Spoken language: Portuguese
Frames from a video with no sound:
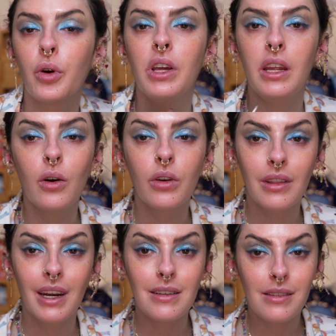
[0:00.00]
eu queria
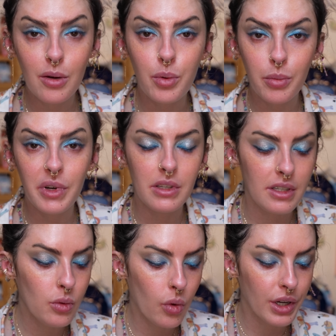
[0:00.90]
trazer para o
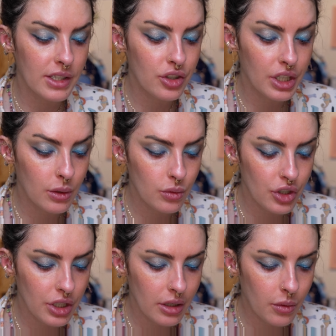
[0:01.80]
Brasil coisas que não
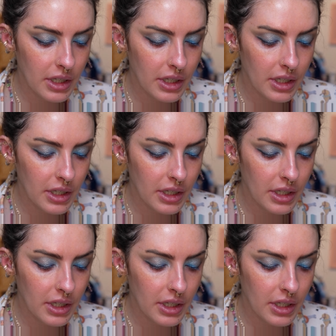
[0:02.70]
tinham